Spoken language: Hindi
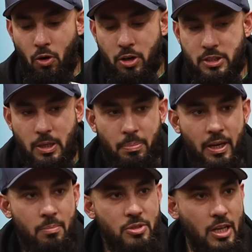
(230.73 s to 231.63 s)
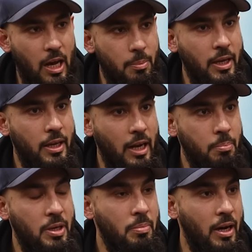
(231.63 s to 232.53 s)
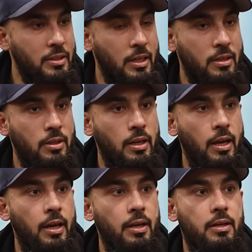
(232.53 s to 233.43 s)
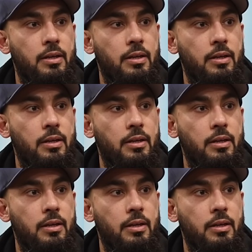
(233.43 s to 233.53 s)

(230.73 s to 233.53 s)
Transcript: और जब भी हम सहाबा कराम की बात करते हैं